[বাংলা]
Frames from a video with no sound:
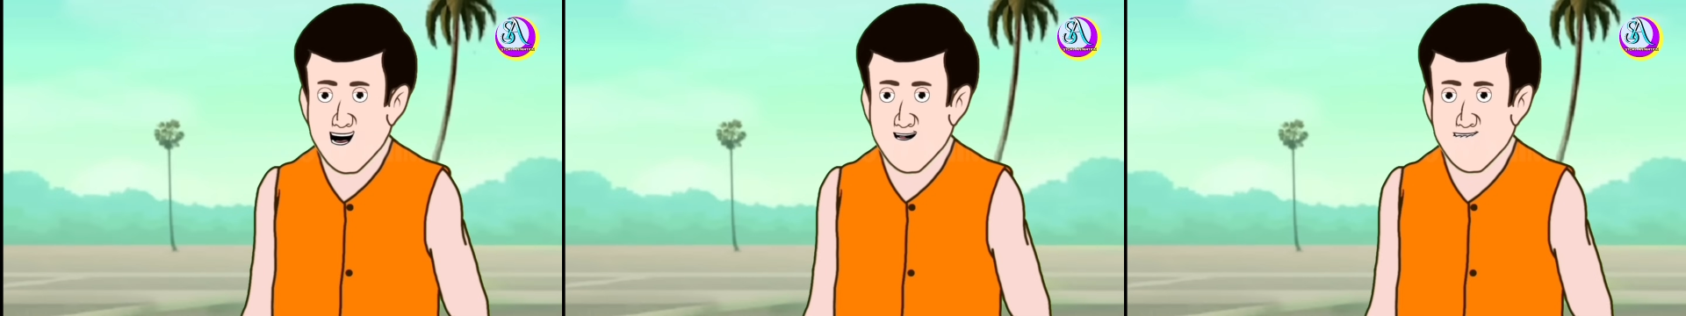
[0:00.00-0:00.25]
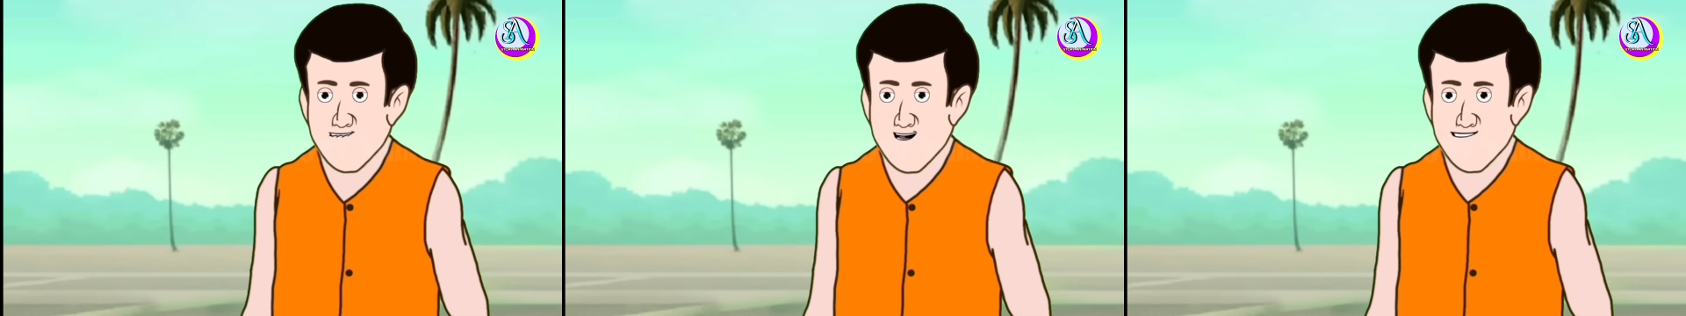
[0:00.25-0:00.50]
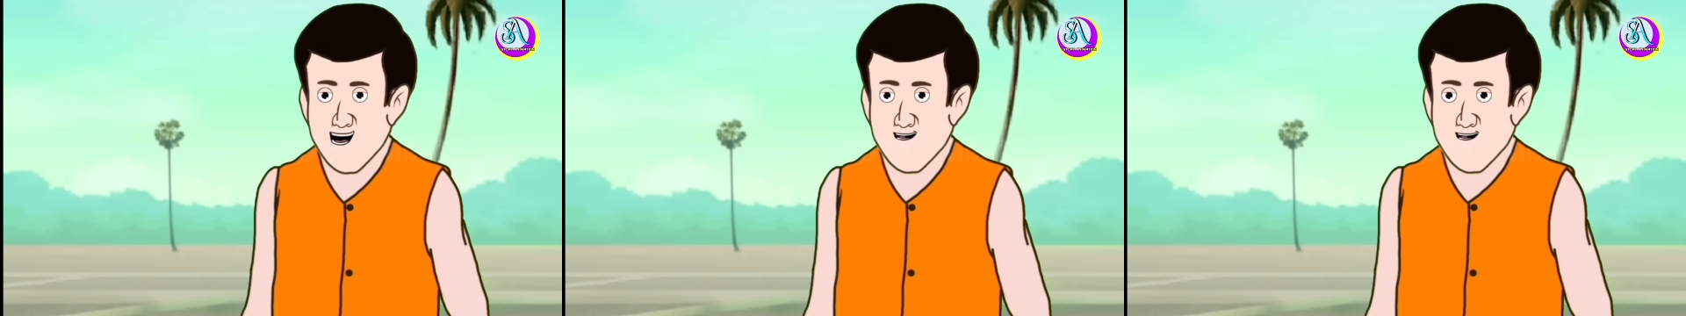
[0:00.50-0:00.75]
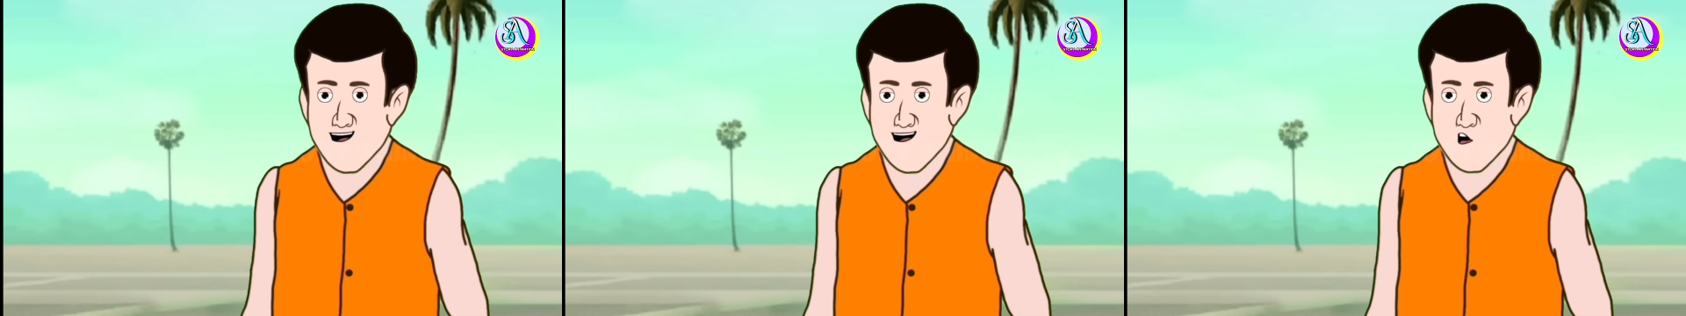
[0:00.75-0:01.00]
আমি তো
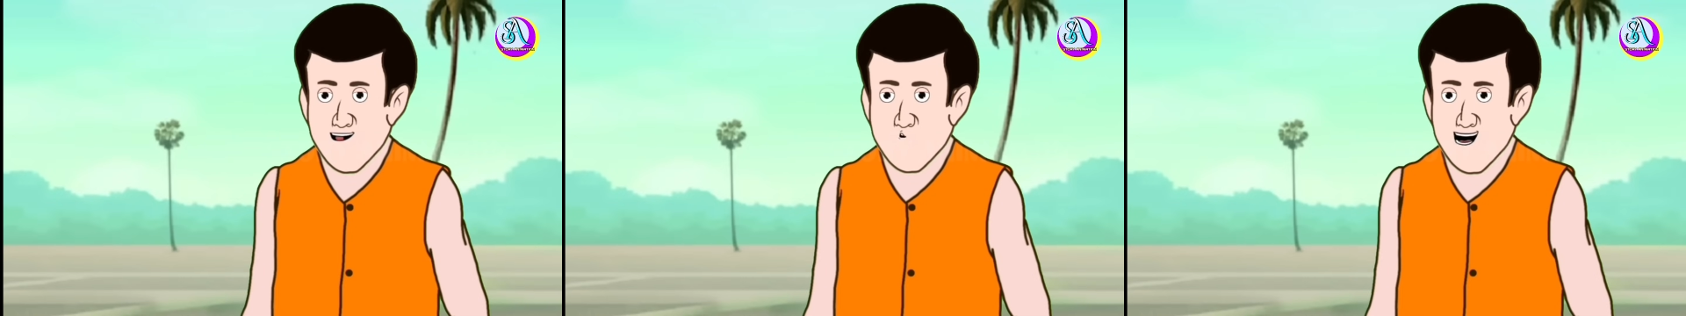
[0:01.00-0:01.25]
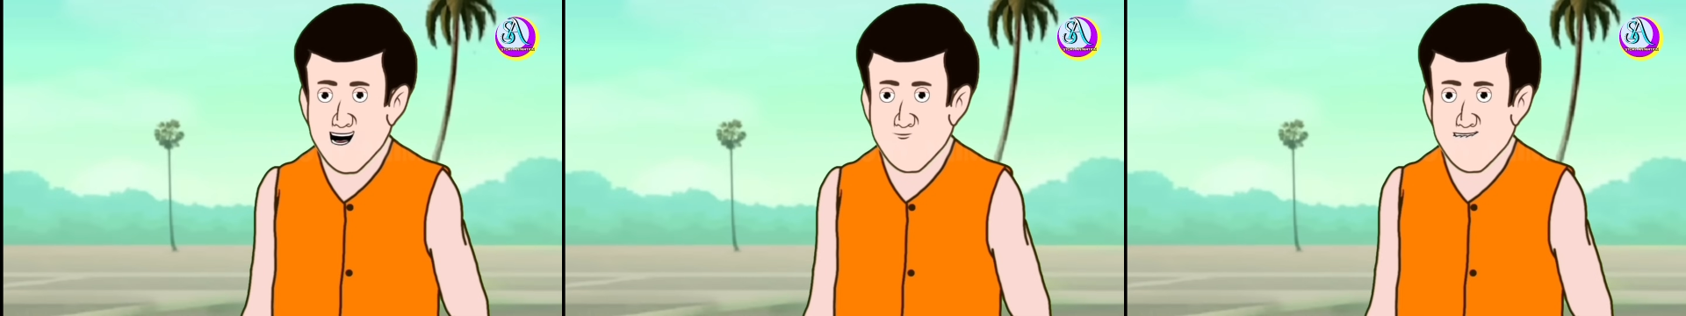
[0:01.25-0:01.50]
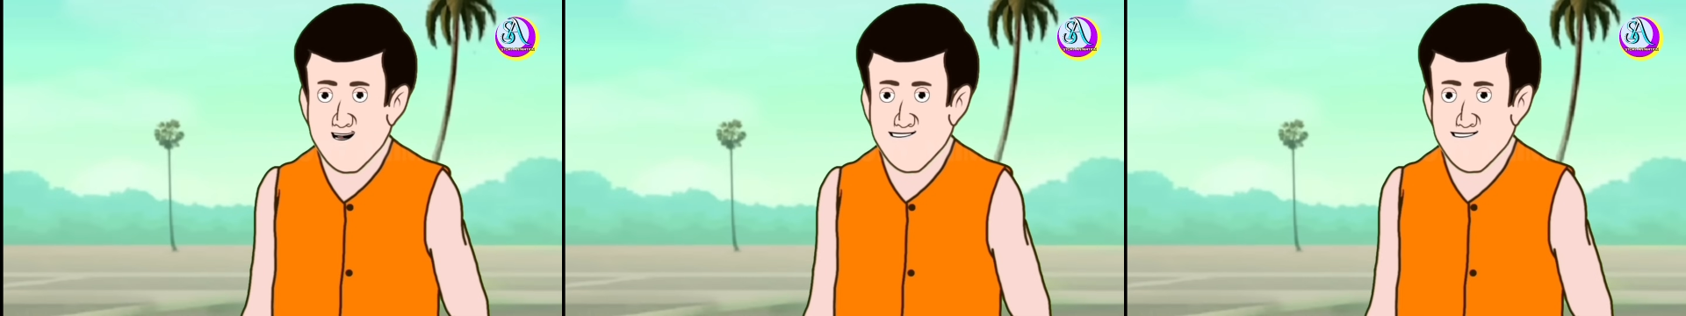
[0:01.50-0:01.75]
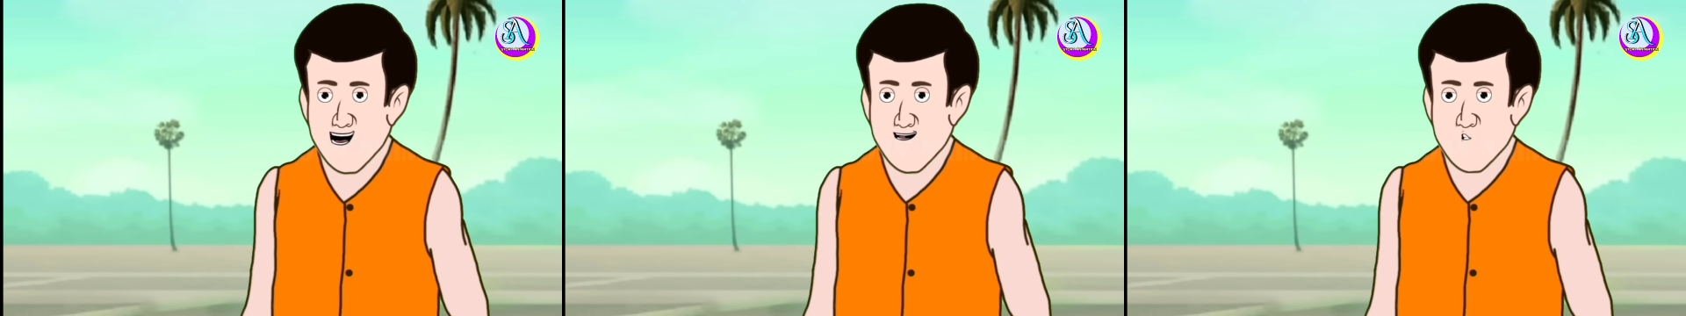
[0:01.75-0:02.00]
পরিশ্রম করতে
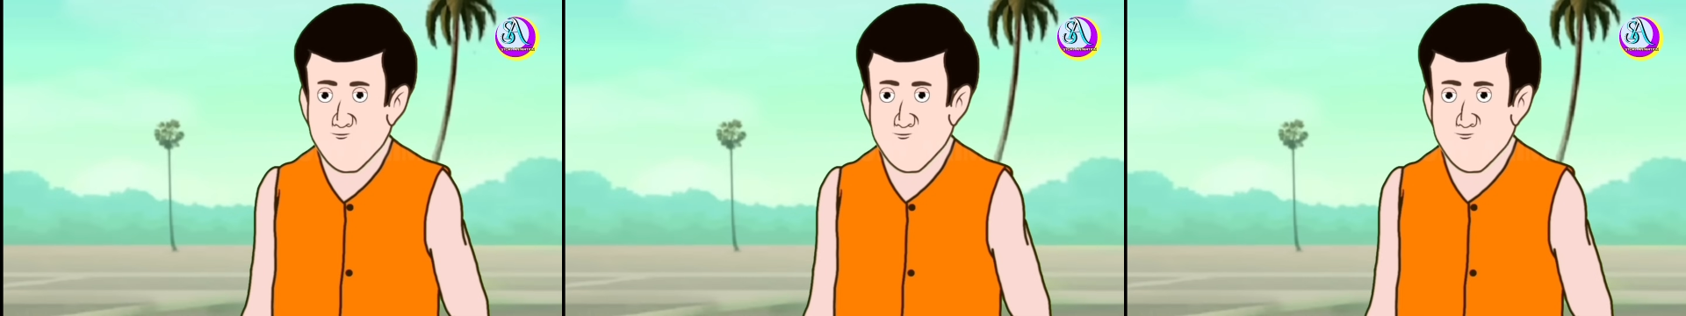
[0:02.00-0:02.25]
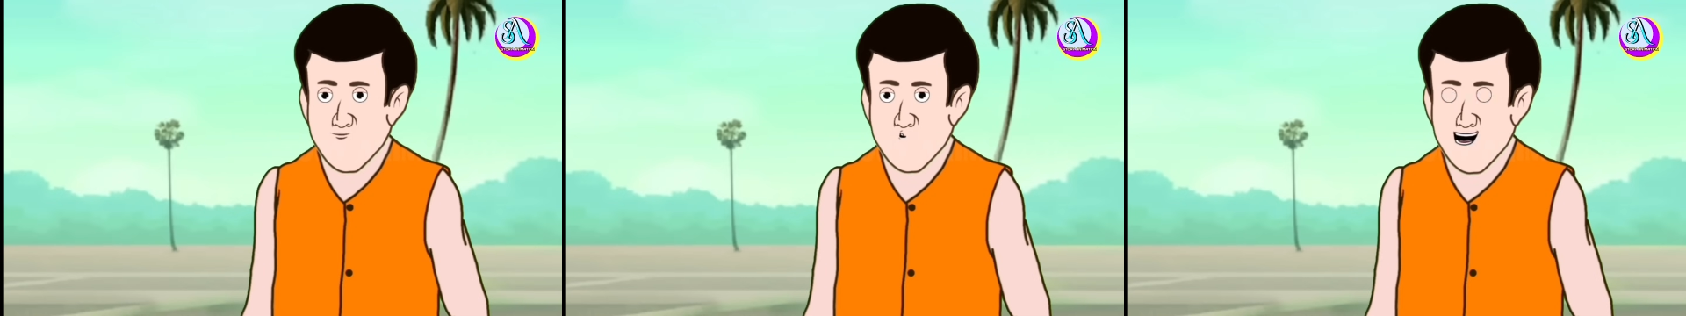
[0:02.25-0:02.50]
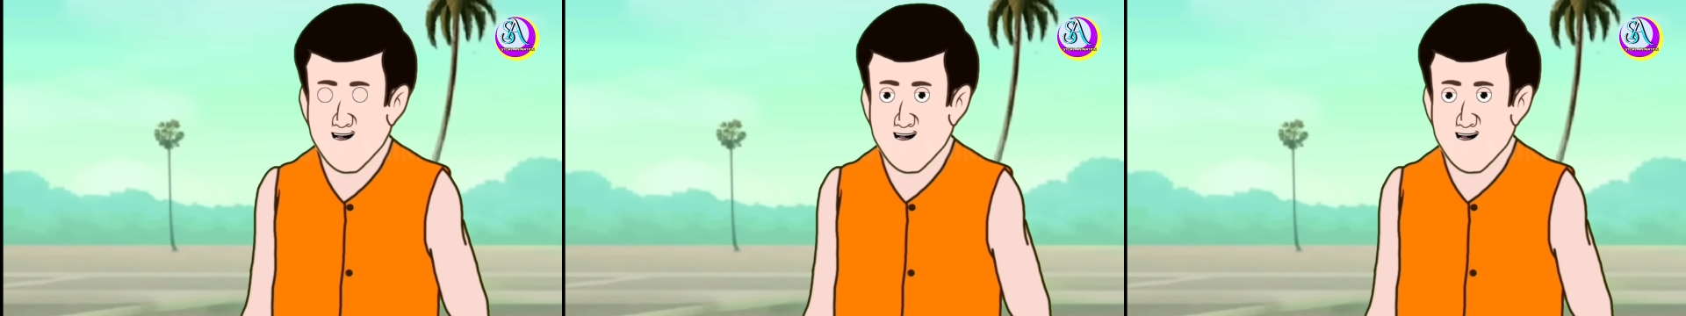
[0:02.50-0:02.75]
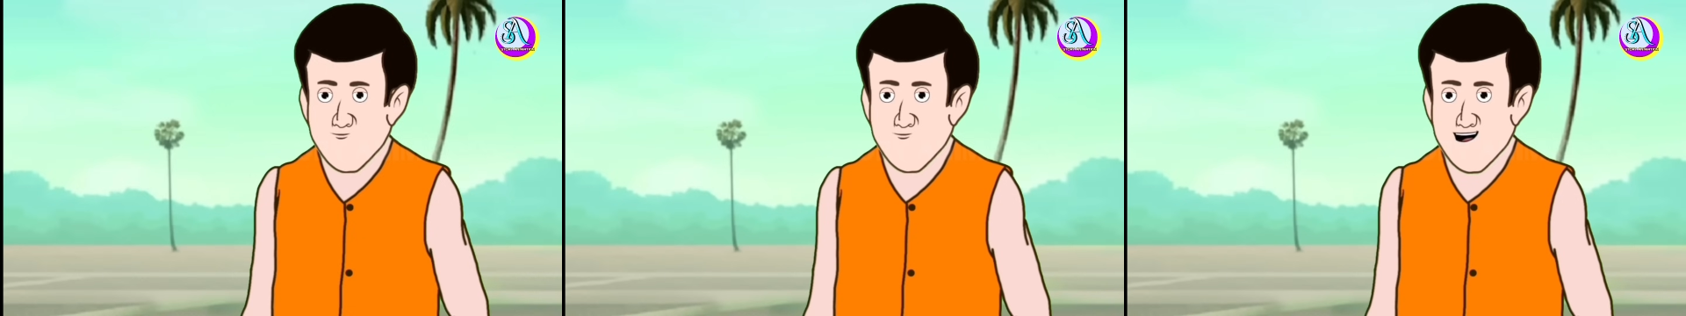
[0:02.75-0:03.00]
করতে পুরো
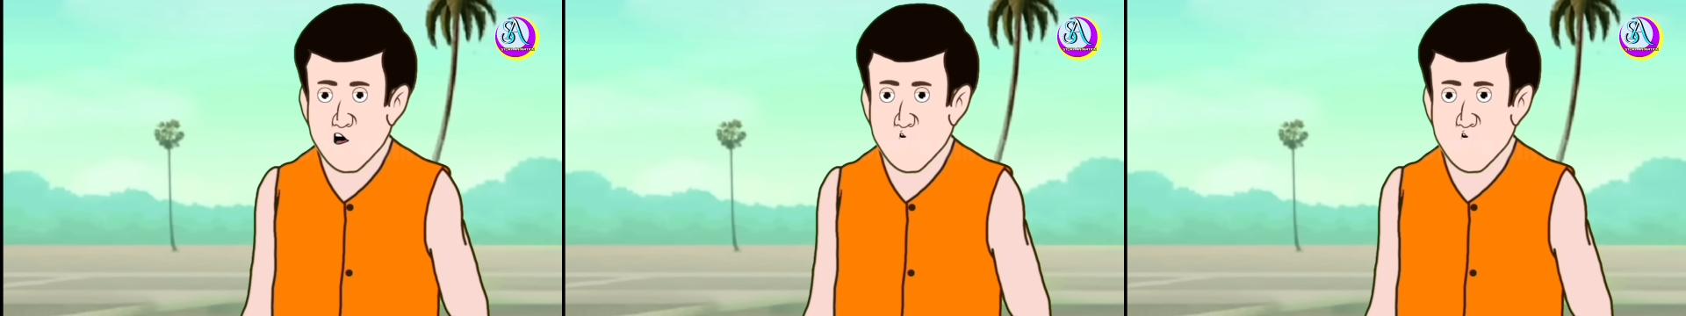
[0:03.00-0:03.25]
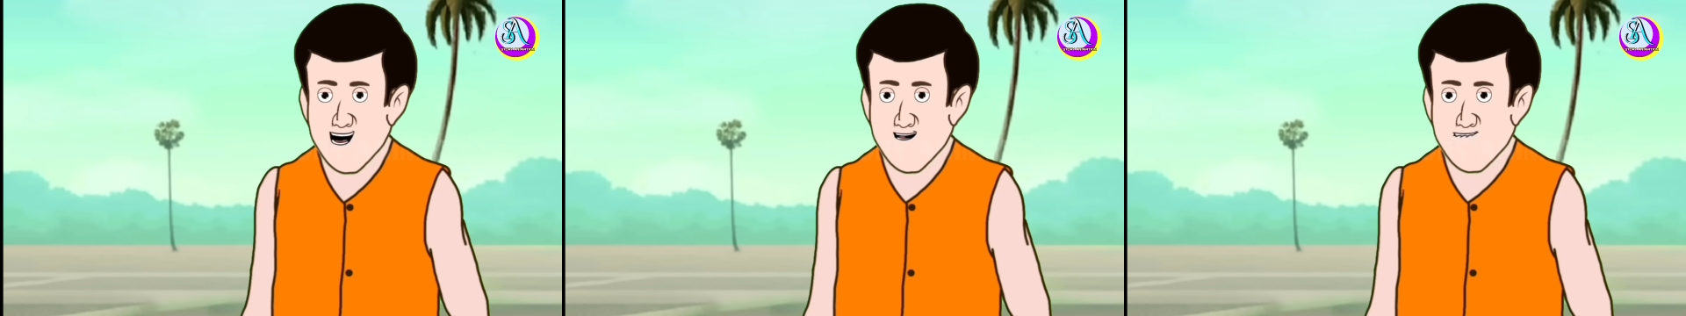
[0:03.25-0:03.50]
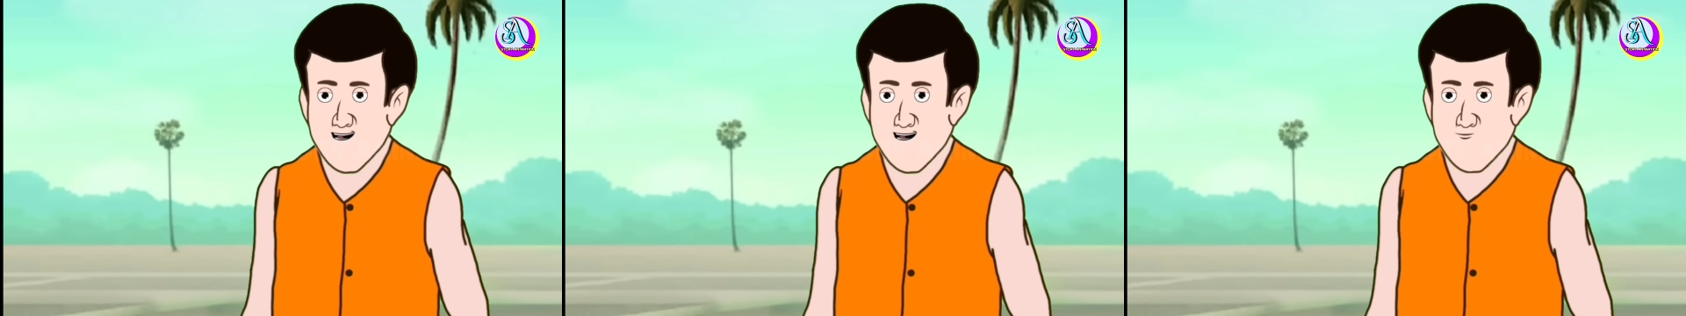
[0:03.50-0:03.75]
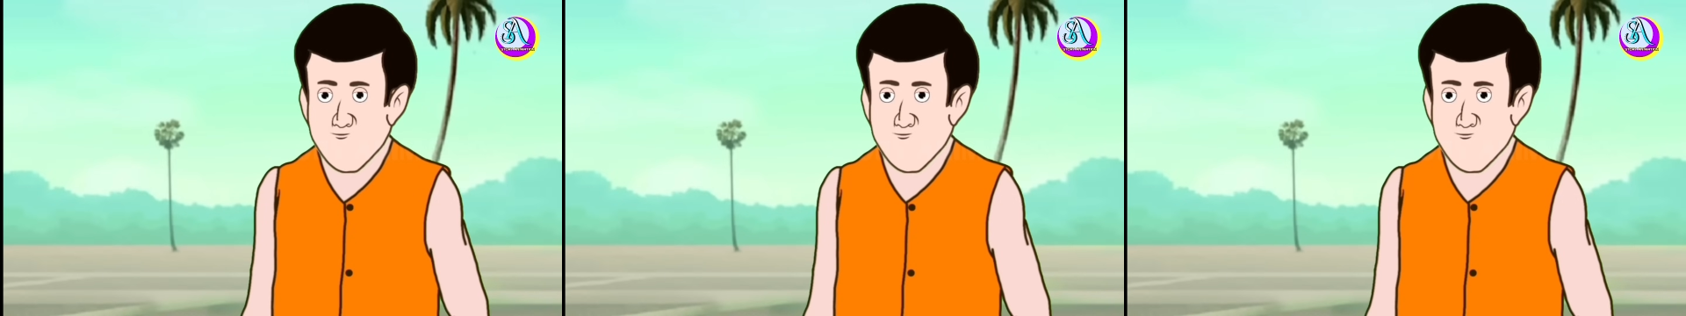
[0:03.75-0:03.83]
হাঁপিয়ে গিয়েছি